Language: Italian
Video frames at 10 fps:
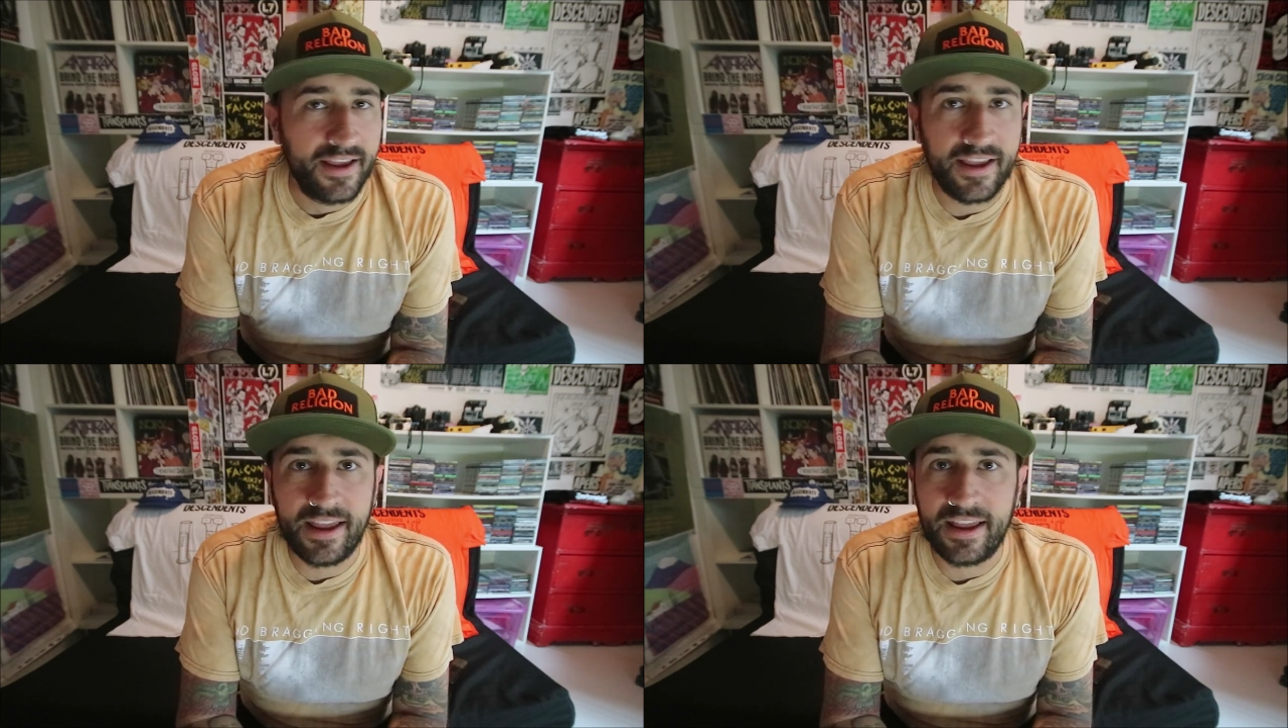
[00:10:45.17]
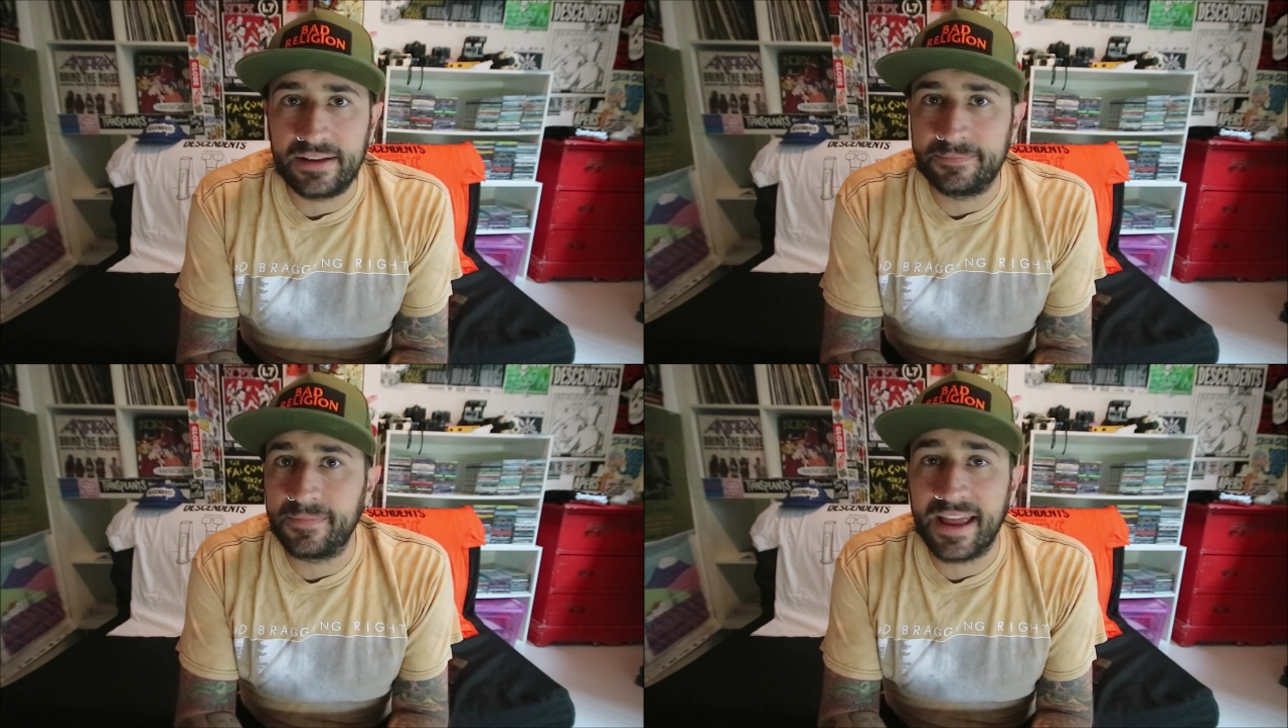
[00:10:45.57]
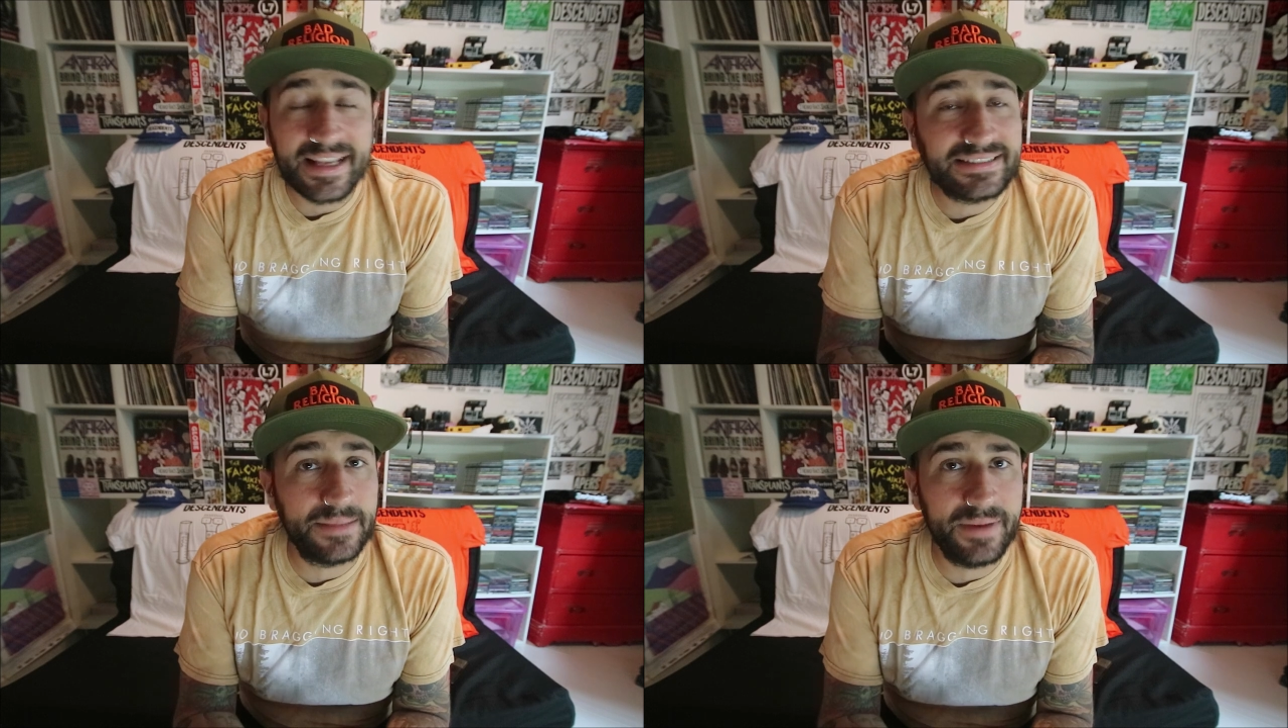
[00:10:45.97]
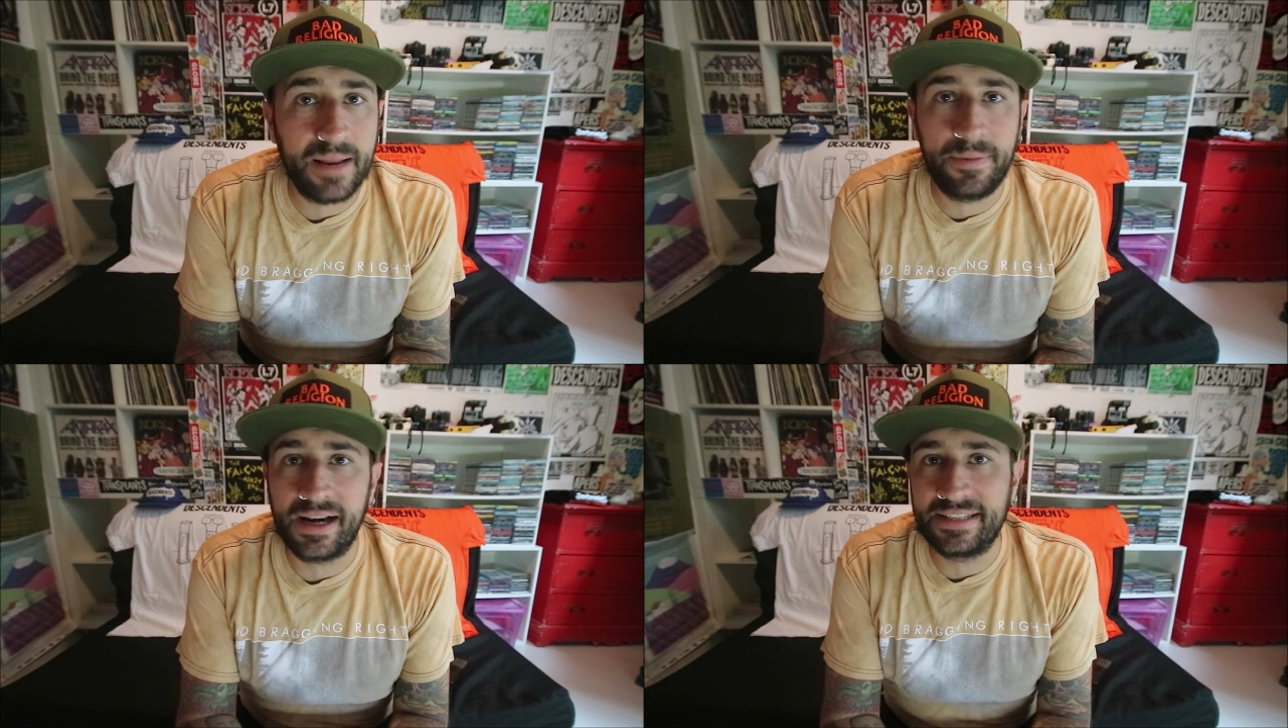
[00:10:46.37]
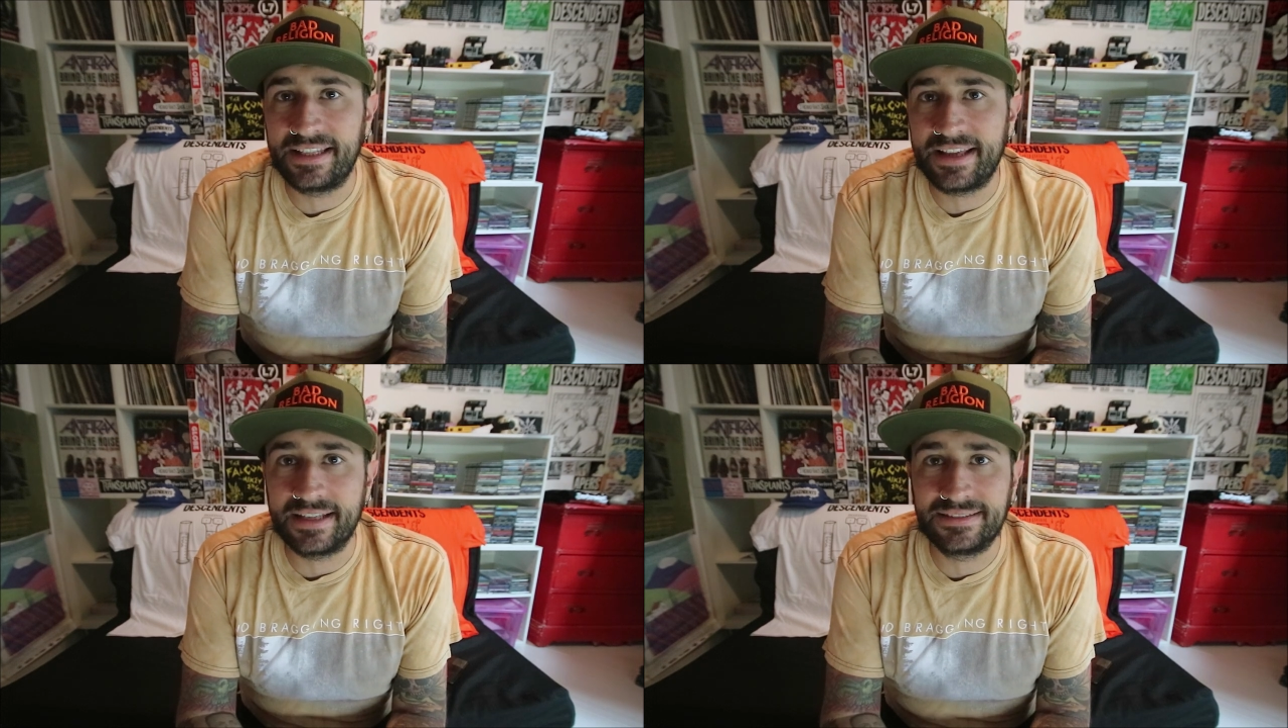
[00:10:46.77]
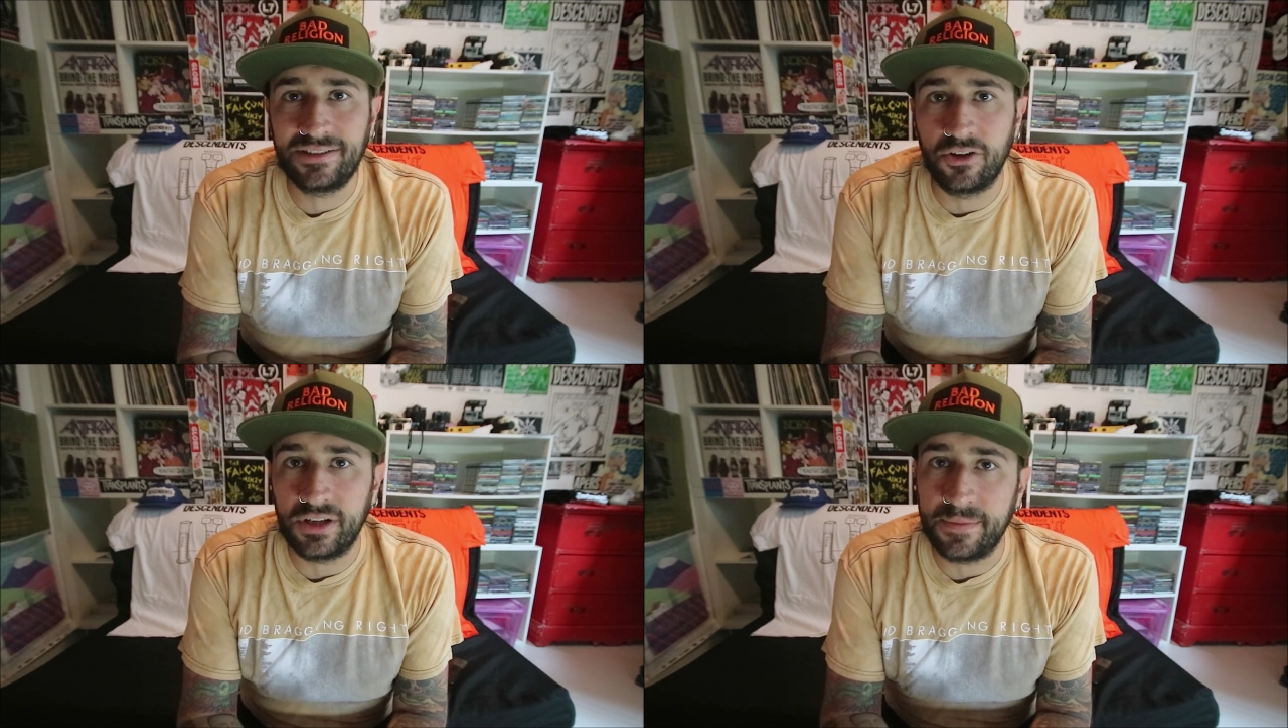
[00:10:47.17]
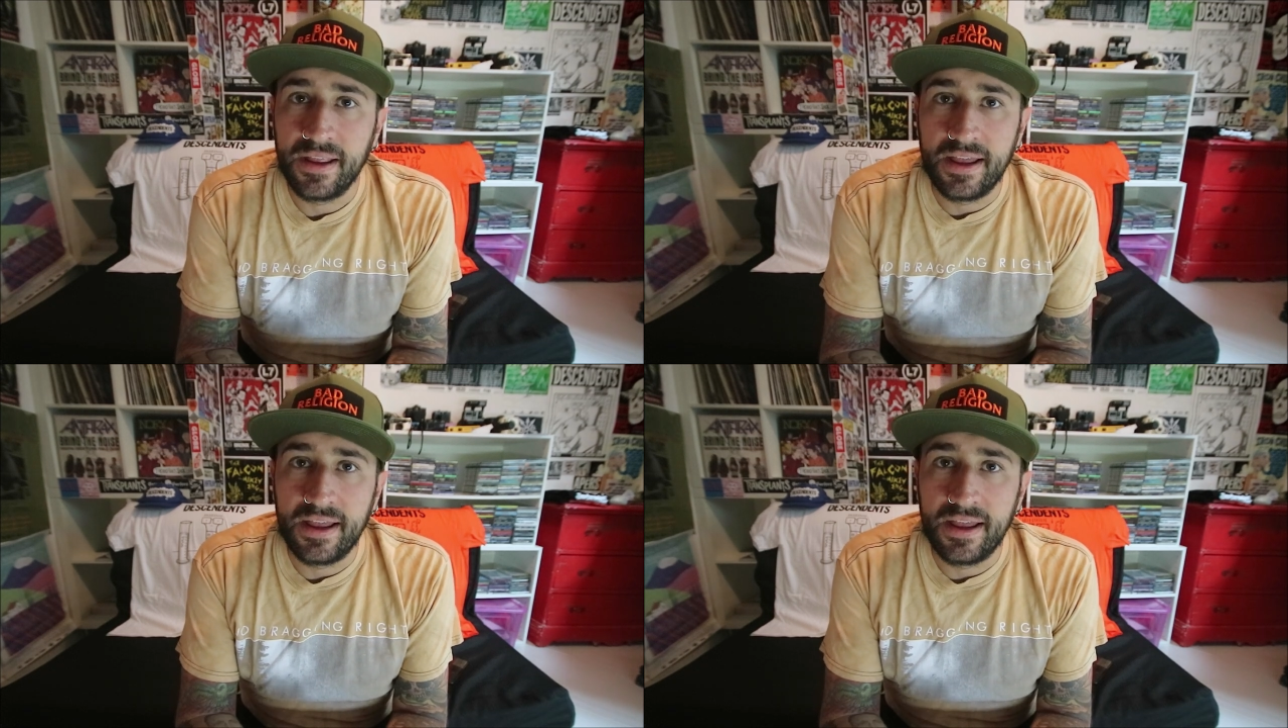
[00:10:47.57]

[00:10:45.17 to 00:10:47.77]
e, ehm, grazie mille per le segnalazioni,